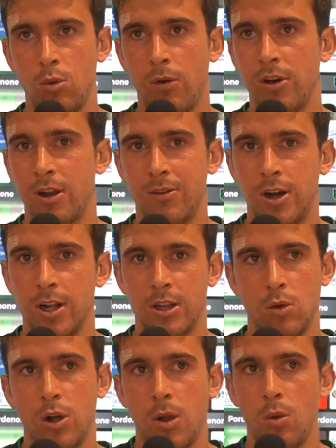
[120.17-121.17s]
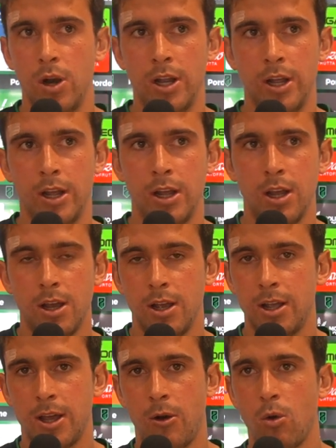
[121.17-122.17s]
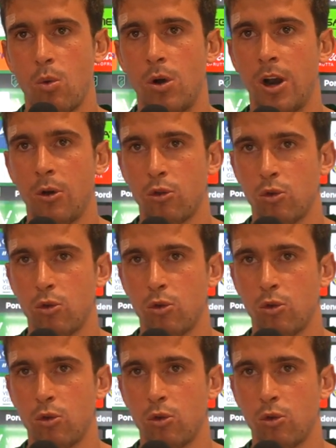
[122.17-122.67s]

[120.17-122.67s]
nuovi arrivati o anche quelli che erano qua l'anno